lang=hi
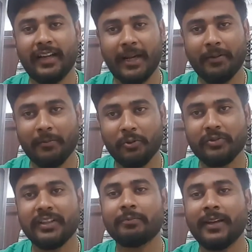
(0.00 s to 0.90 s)
एम डब्ल्यू
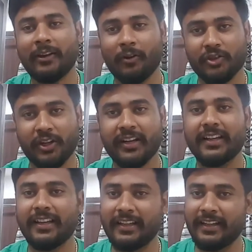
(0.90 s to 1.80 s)
में लॉन्च कर
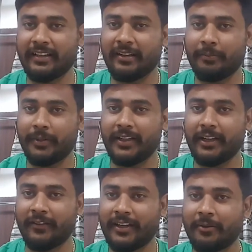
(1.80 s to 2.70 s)
रही है ये कंपनी
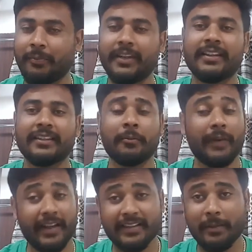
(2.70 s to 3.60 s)
हवाई कंपनी इसके
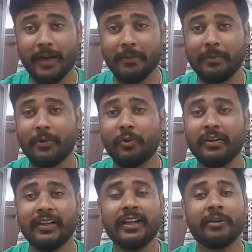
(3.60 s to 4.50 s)
प्राइस के बारे में अभी कोई